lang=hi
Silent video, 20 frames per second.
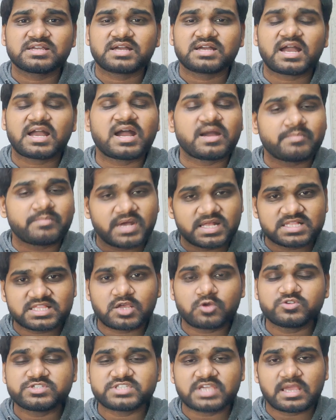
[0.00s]
हाँ मानता
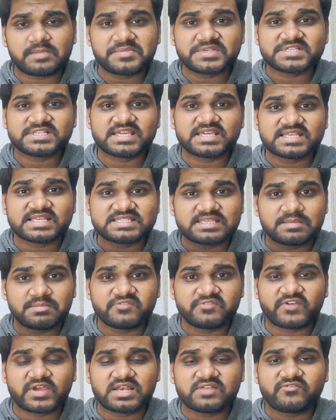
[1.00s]
हूँ चैंपियंस लीग के
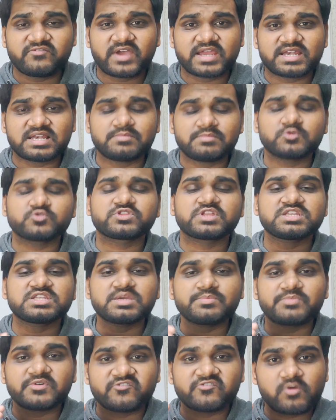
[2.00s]
सेमीफाइनल फाइनल में उतना अच्छा
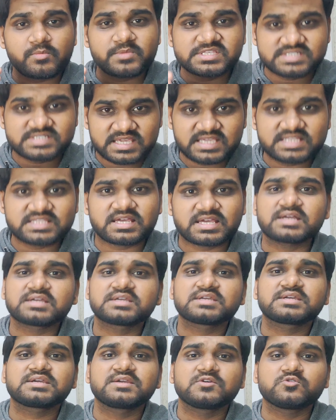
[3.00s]
परफॉर्मेंस नहीं था
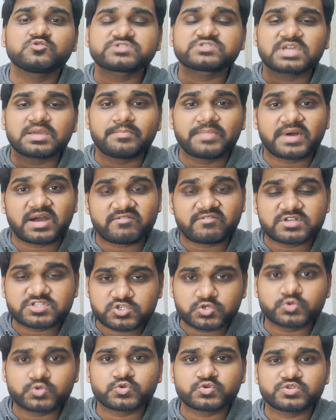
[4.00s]
उसके
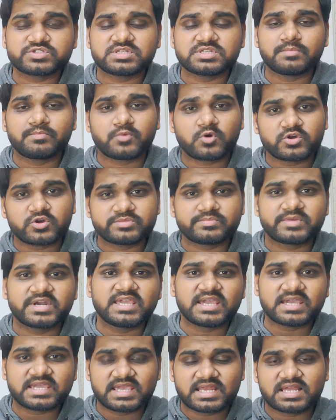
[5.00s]
बावजूद उसने बहुत
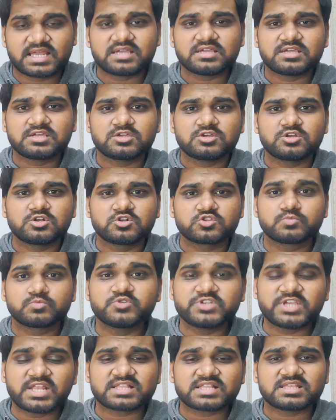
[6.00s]
बढ़िया खेला तो
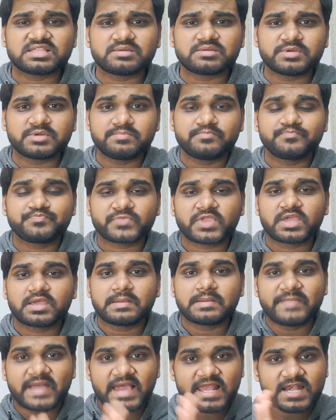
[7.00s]
मुझे लगता था भाई
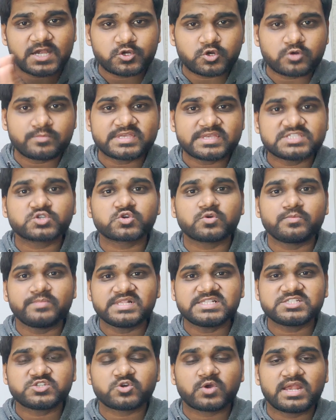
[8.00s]
बैलेंड और मेसी को मिल
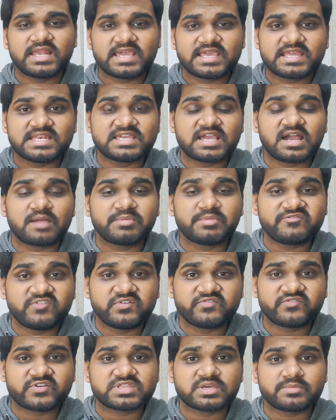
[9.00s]
चुका है लेकिन यहाँ पे
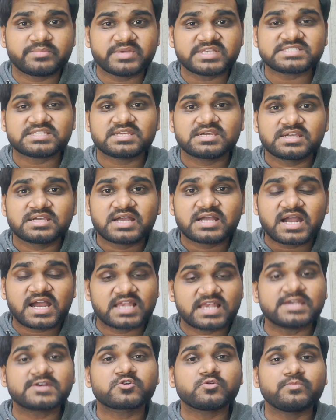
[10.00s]
फीफा द बेस्ट
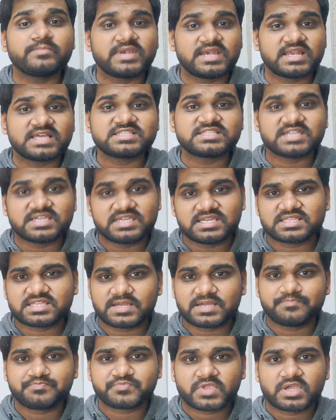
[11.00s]
हालांड को मिलना चाहिए था
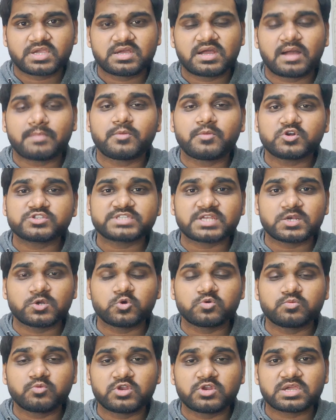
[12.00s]
अब बहुत सारे
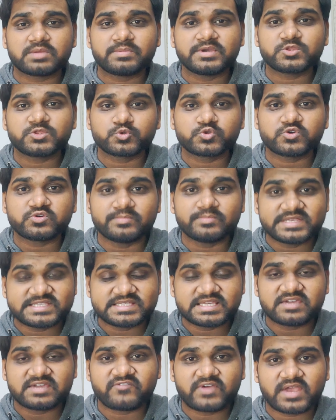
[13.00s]
लोग बोलेंगे भाई तू तो मेसी
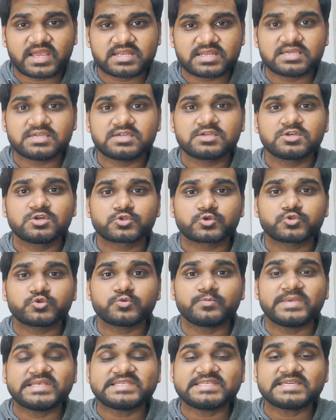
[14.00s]
के फैन है तो तू
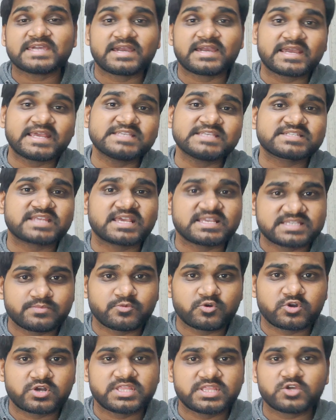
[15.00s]
मेसी के अगेंस्ट कैसे
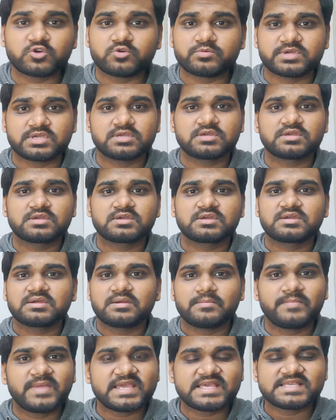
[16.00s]
बोल रहे देखो भाई
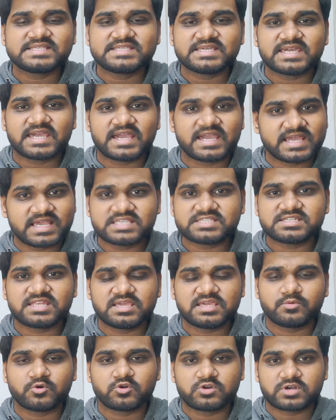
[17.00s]
मैं किसी के अगेंस्ट नहीं
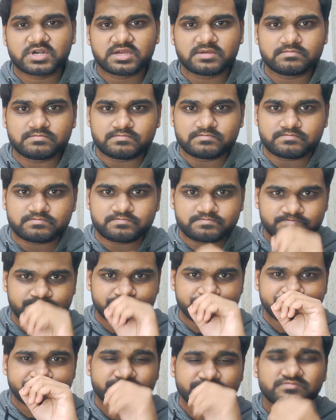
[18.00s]
बोल रहा
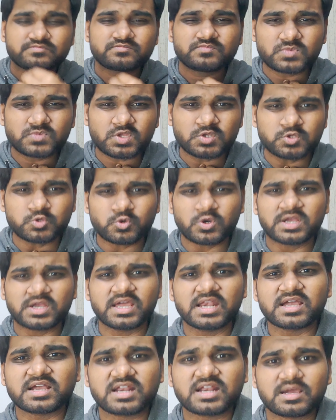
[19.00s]
थोड़ा
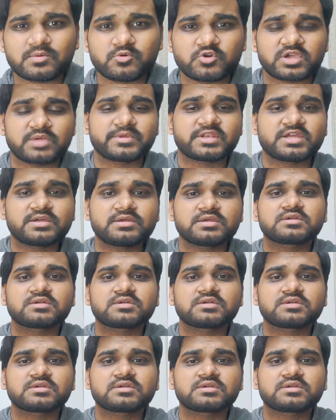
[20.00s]
गला खराब हो गया मेरा